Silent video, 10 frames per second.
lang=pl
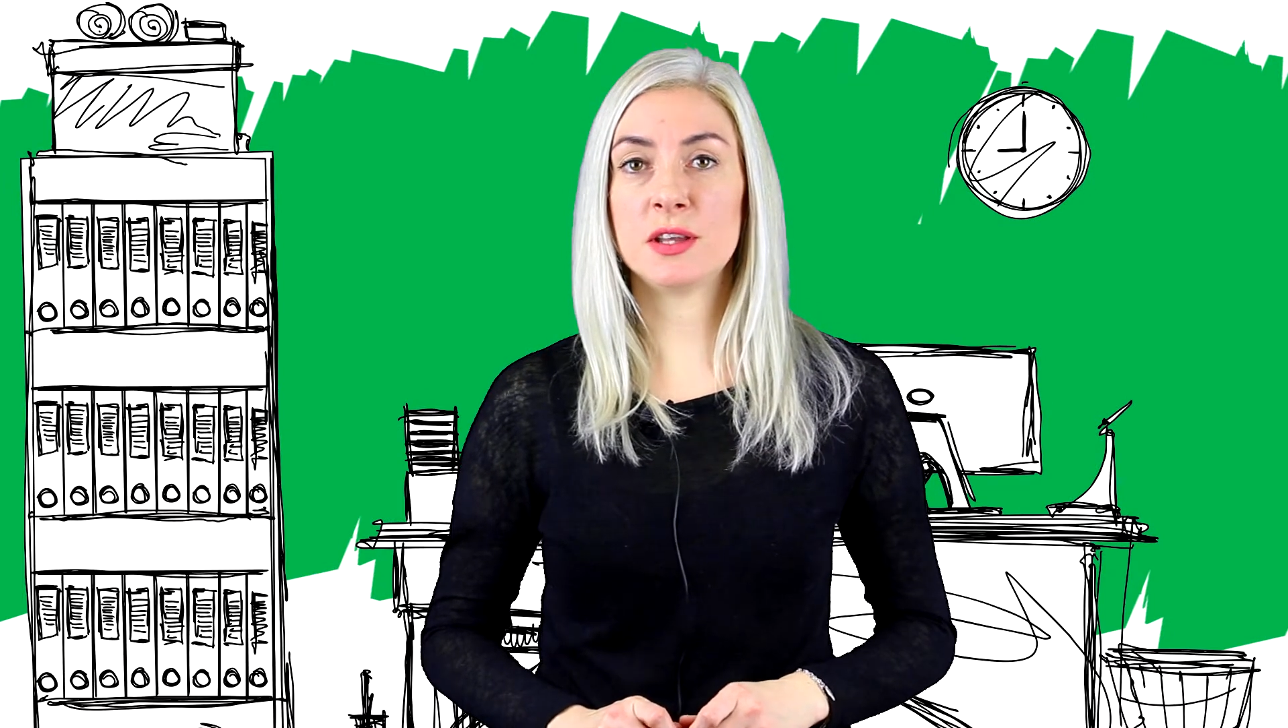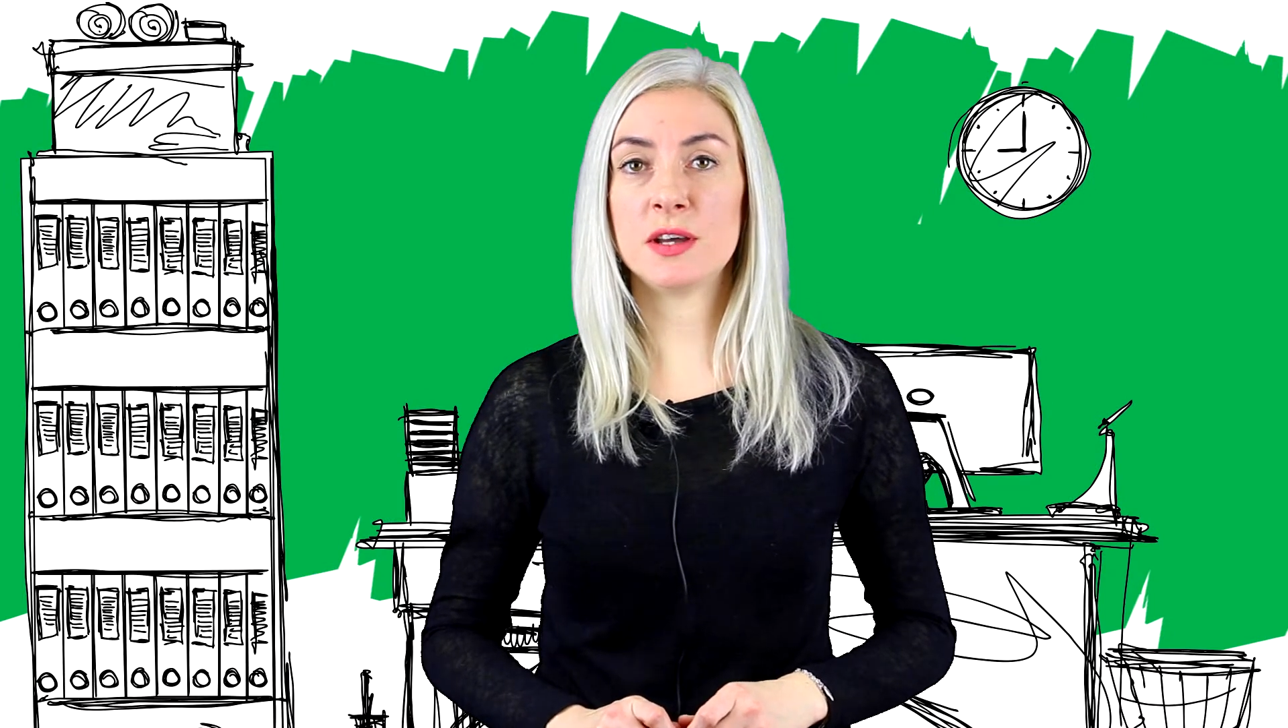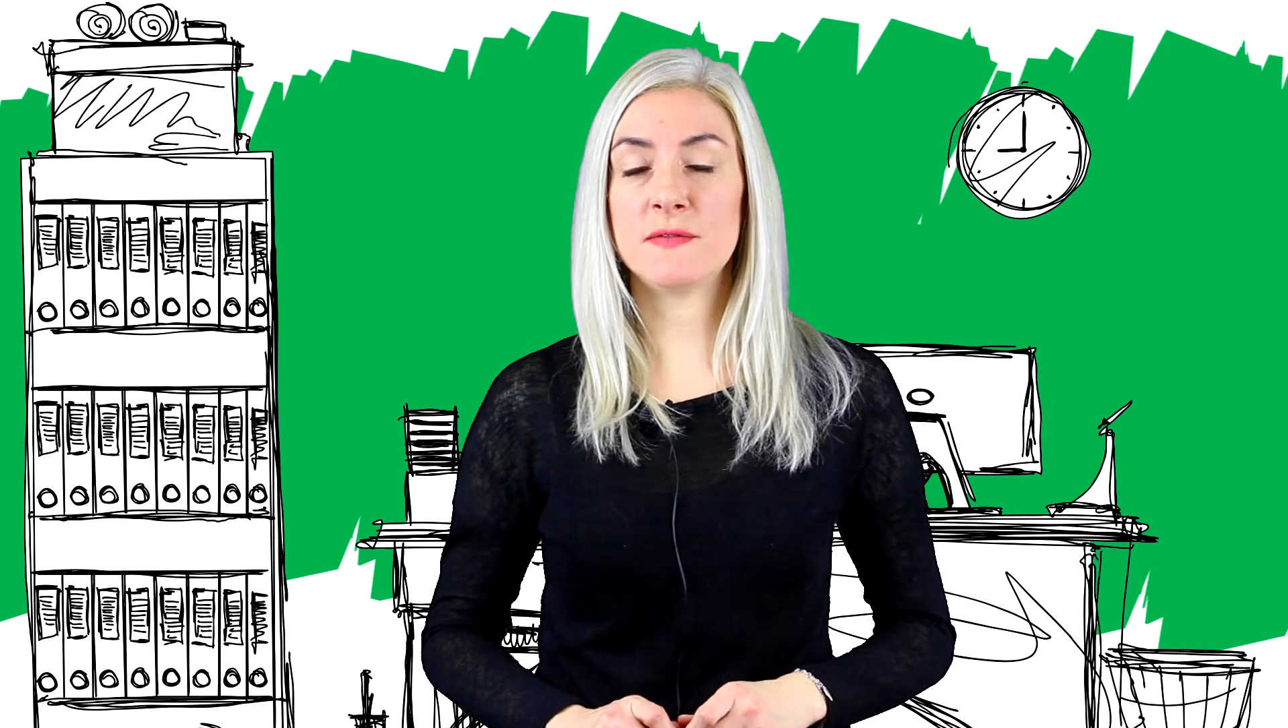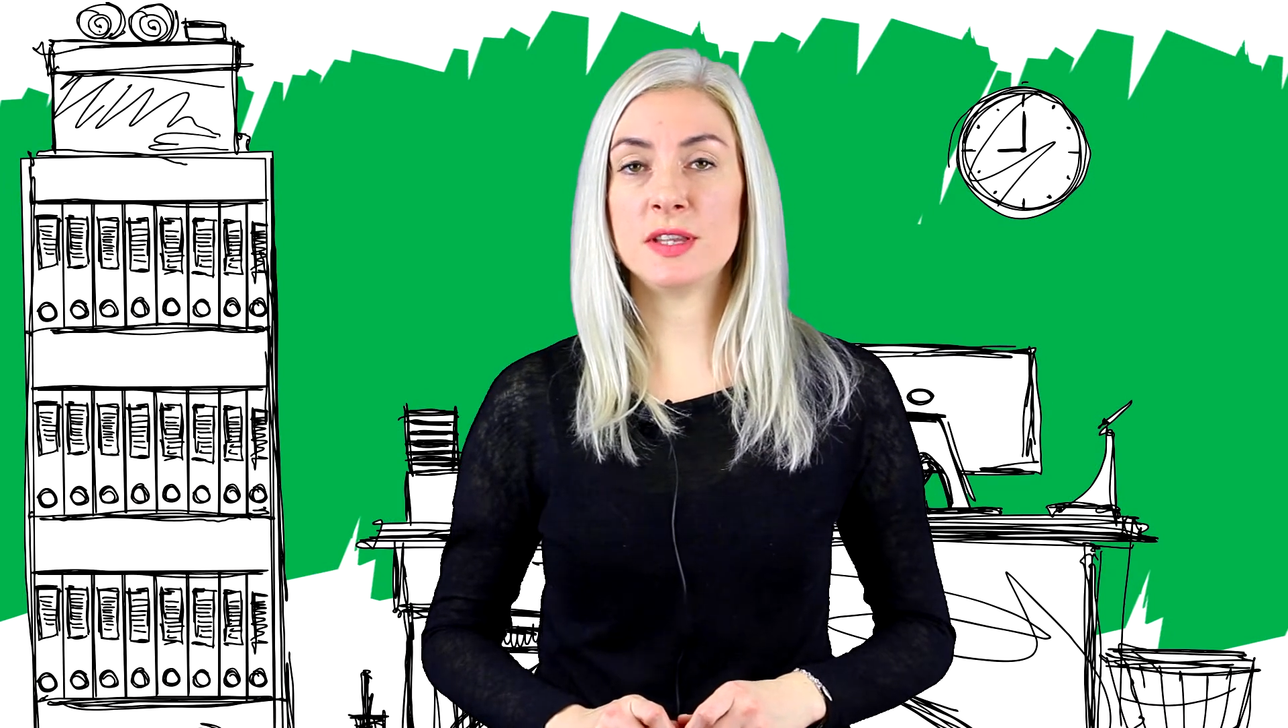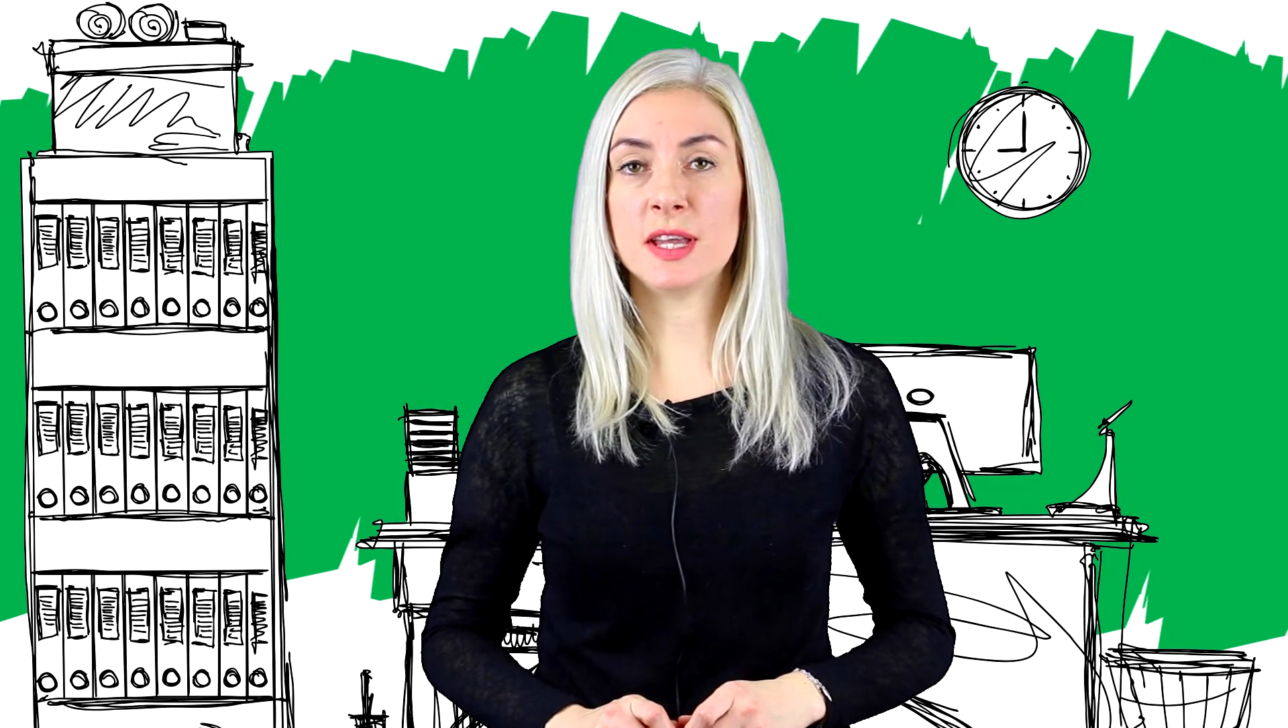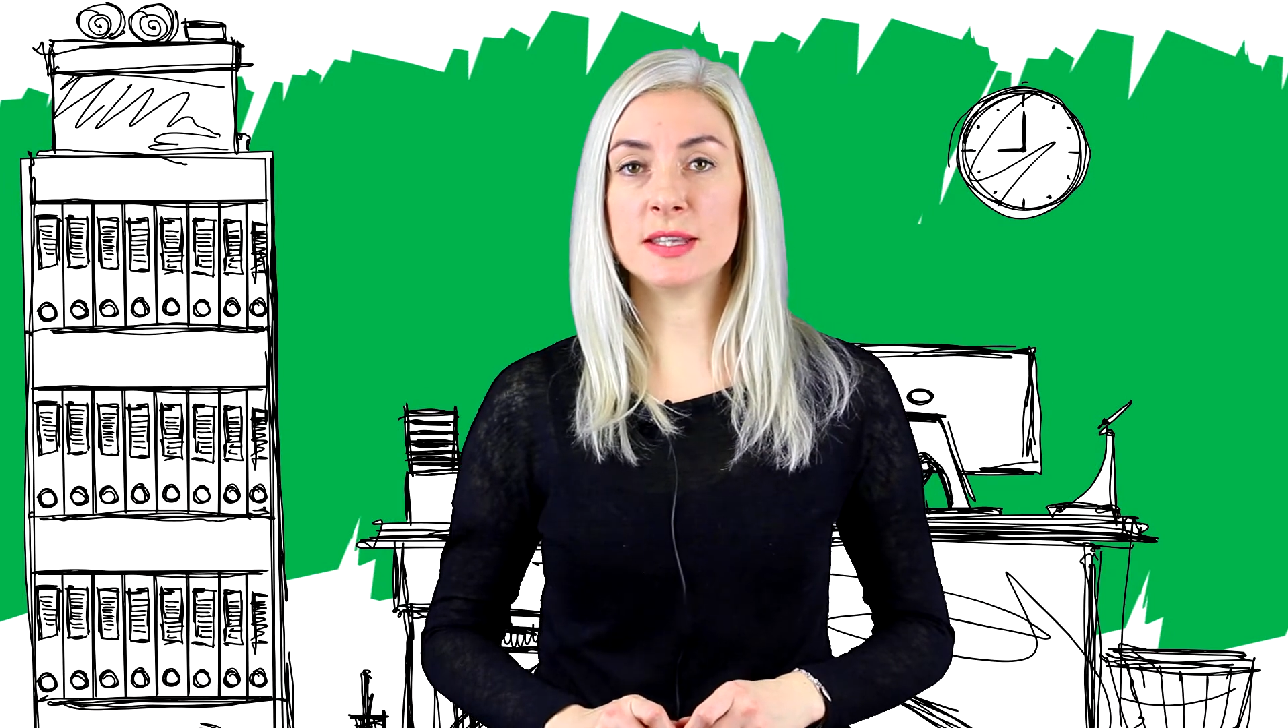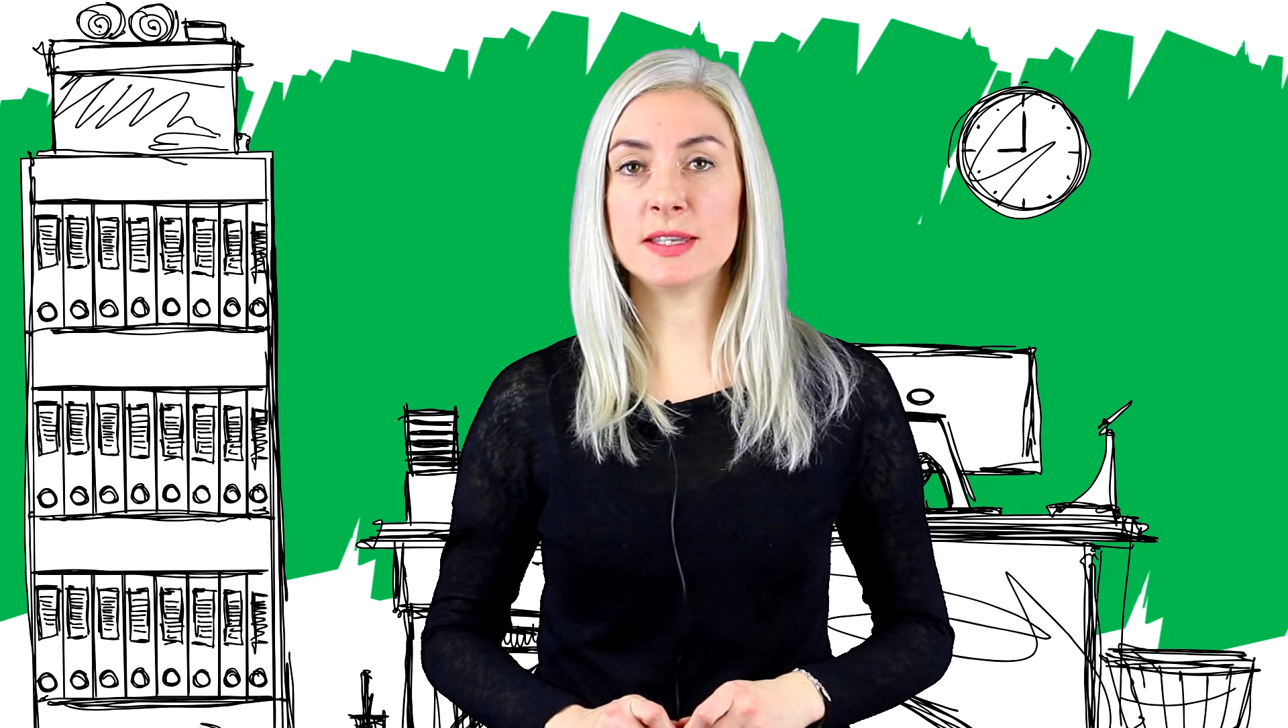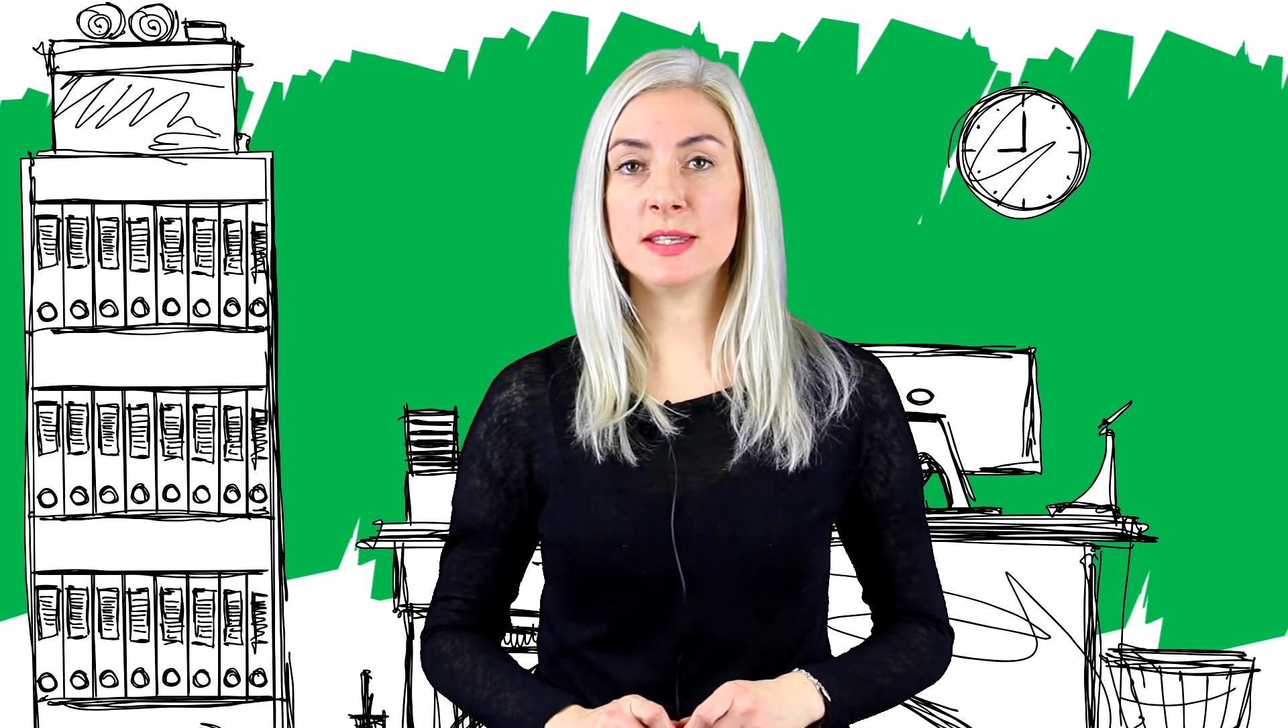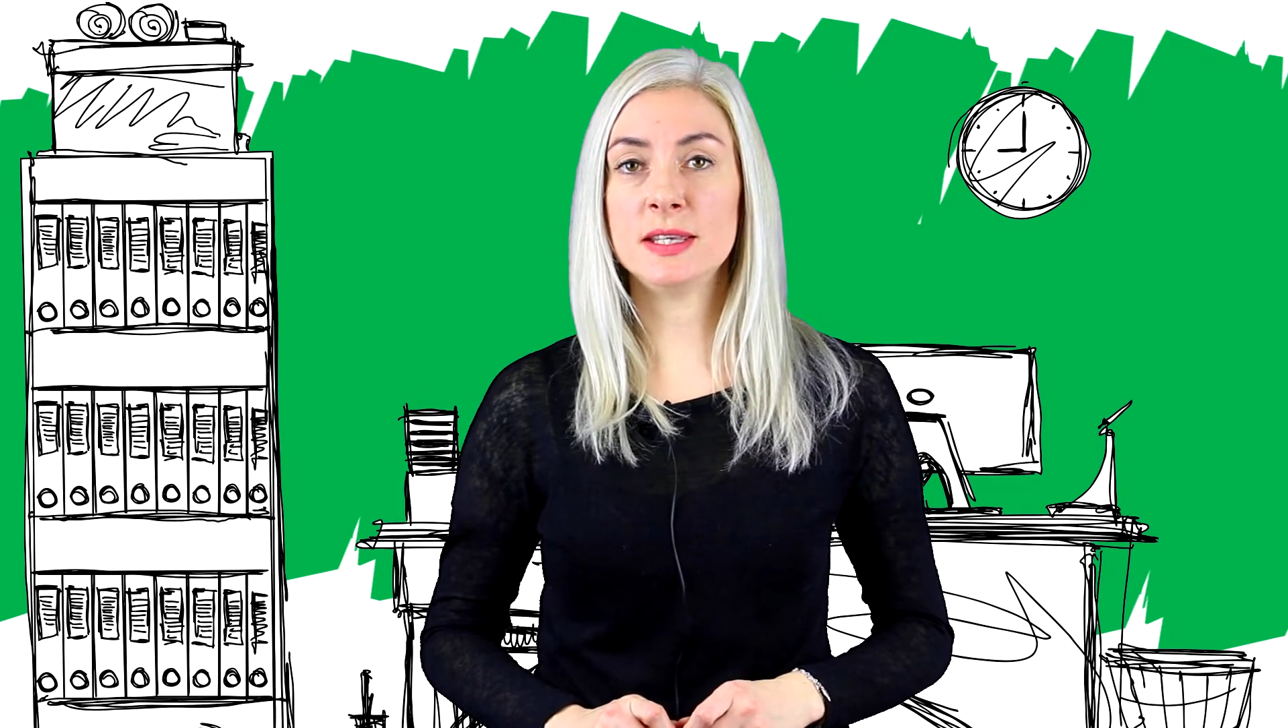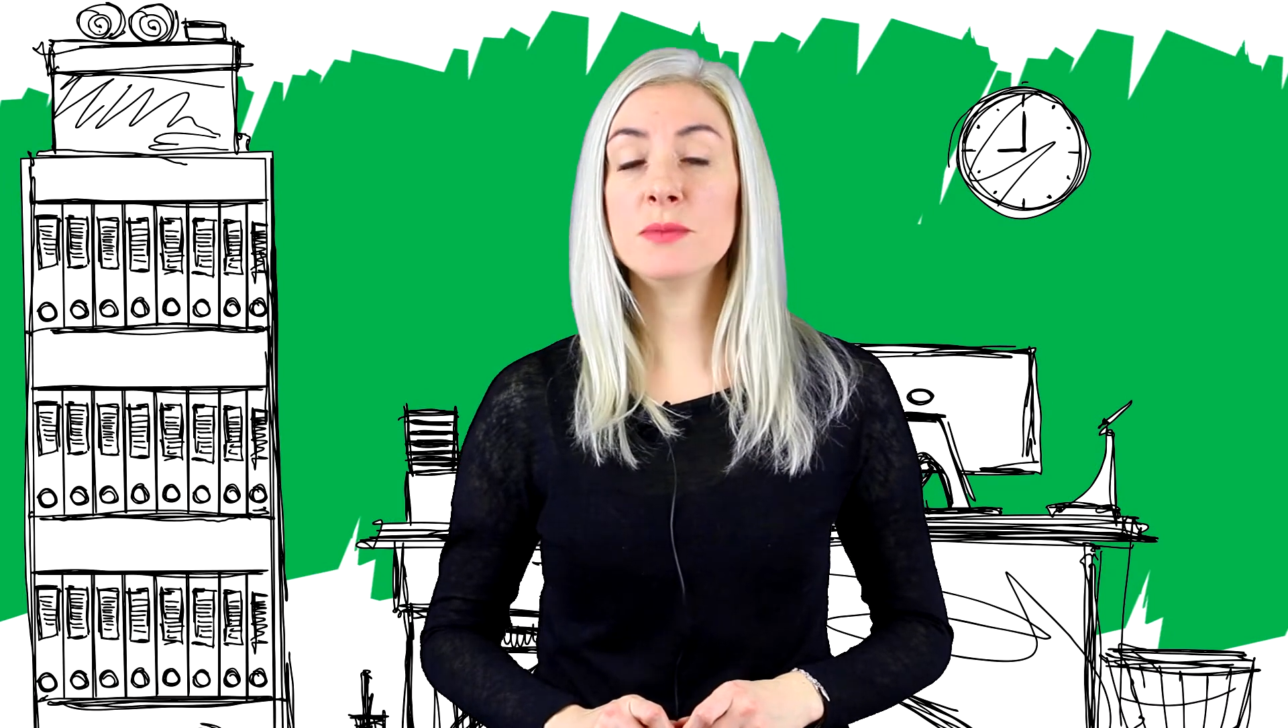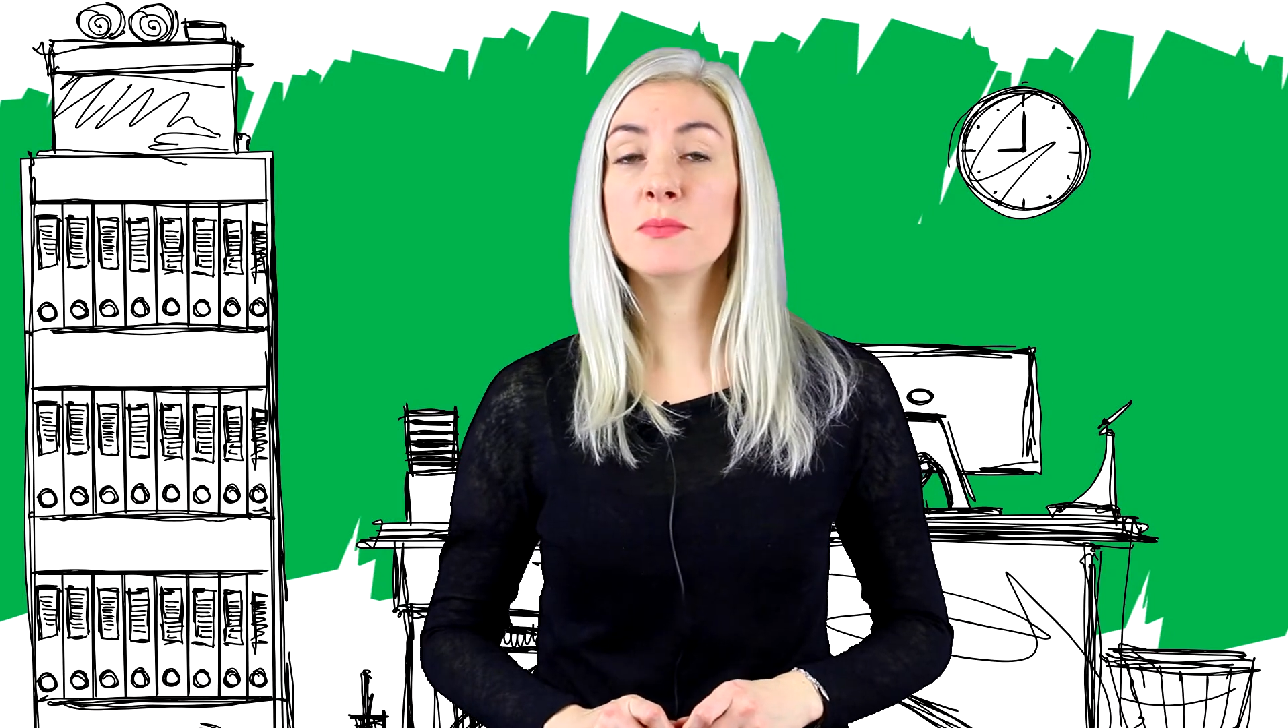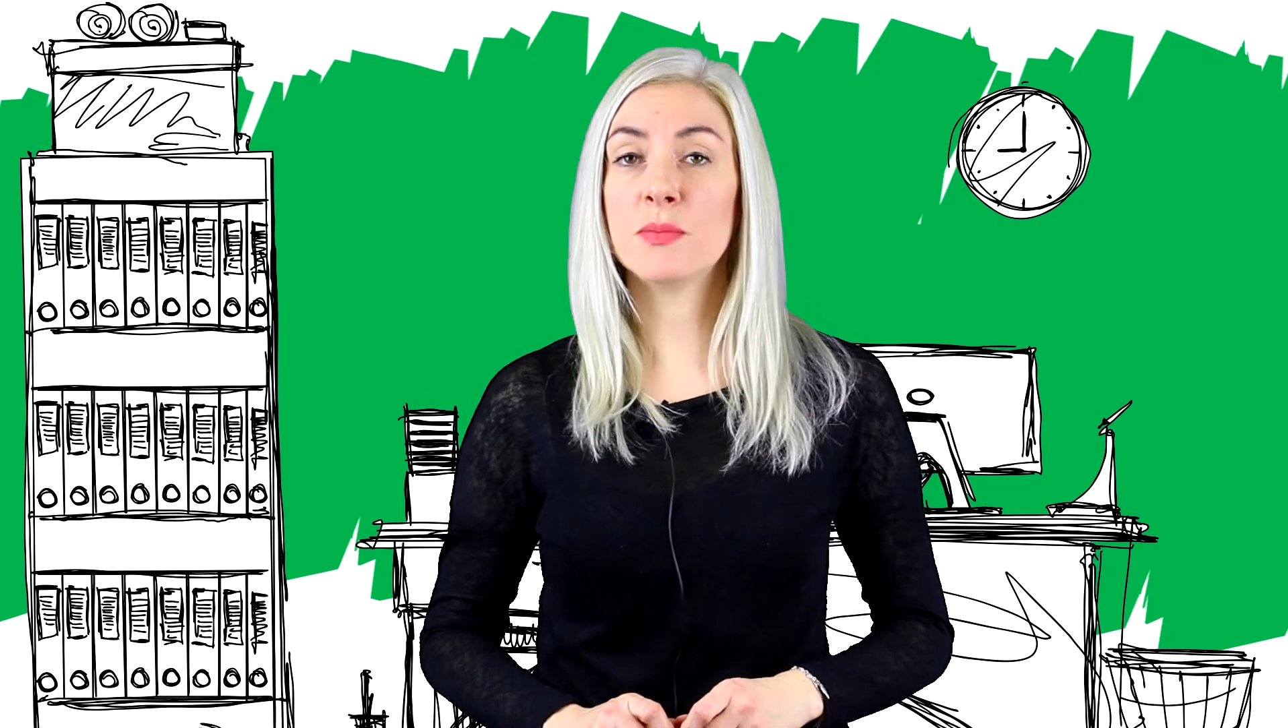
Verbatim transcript: ewidencji,